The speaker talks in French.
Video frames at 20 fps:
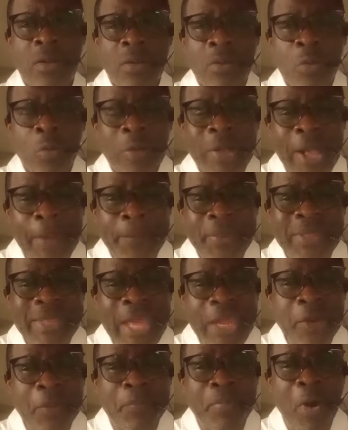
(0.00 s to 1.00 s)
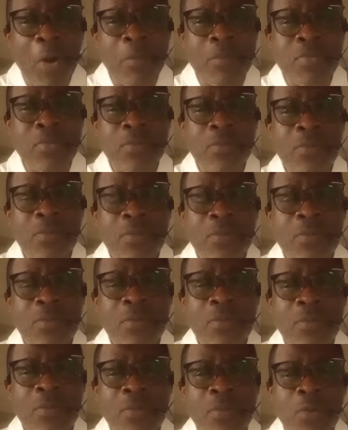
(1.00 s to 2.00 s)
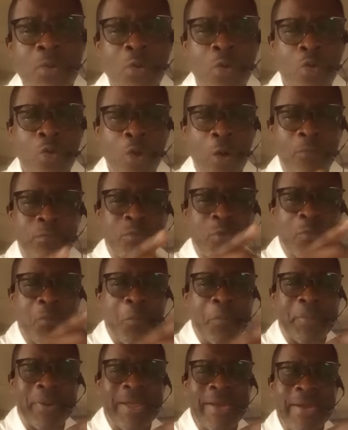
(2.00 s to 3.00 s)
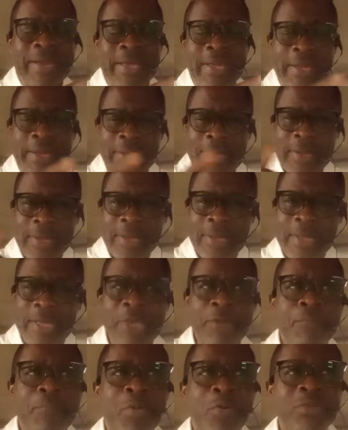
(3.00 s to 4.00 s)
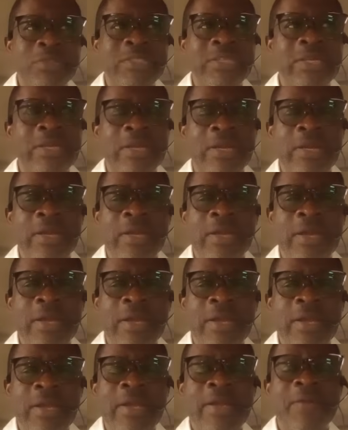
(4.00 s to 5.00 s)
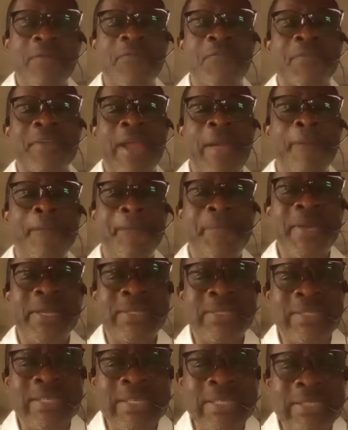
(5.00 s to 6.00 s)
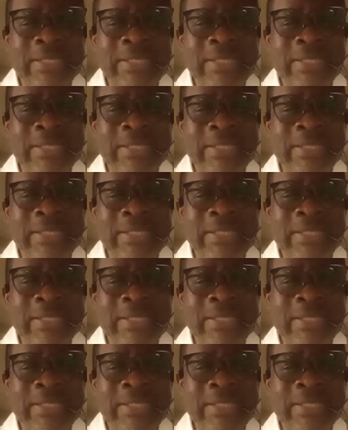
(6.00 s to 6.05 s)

le capitaine Pombo, quand vous prenez Kibondi, vrai petit